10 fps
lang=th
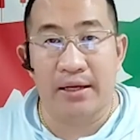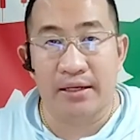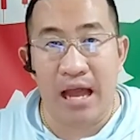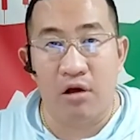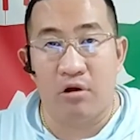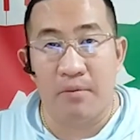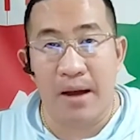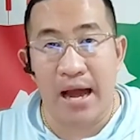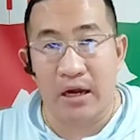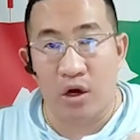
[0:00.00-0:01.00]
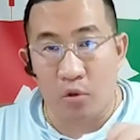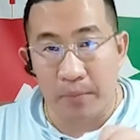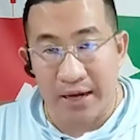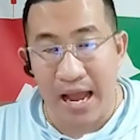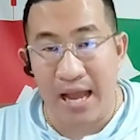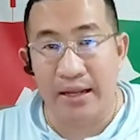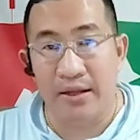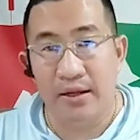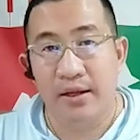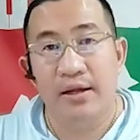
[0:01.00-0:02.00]
29,900 บาทลงไปได้
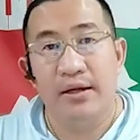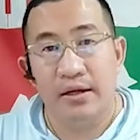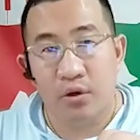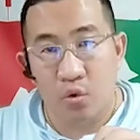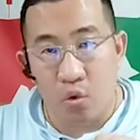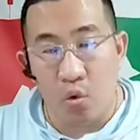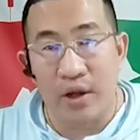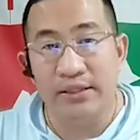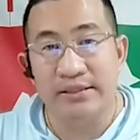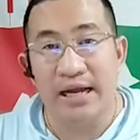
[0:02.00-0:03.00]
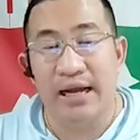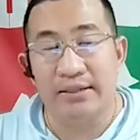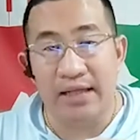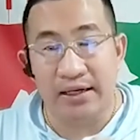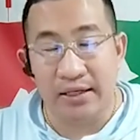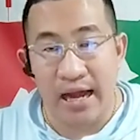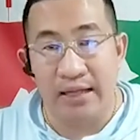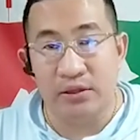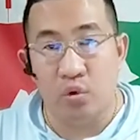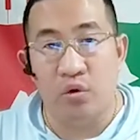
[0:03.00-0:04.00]
ควรจะตัดขา
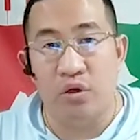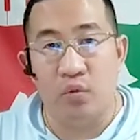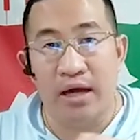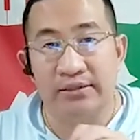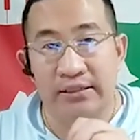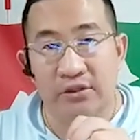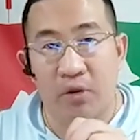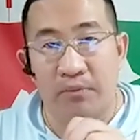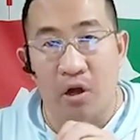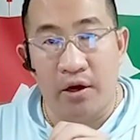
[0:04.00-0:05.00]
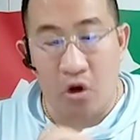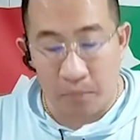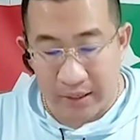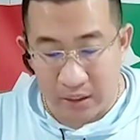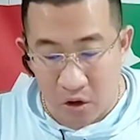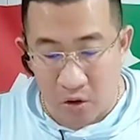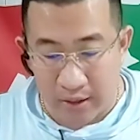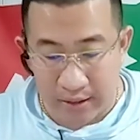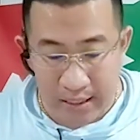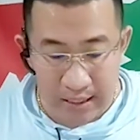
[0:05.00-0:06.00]
ดทุนหรือว่าสต็อปลอสออกไปก่อน
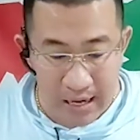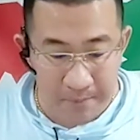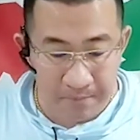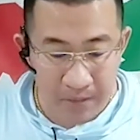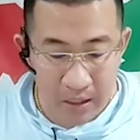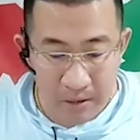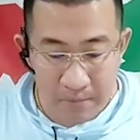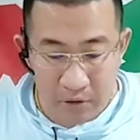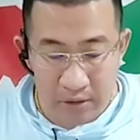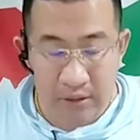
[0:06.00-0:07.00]
นะครับราะถ้า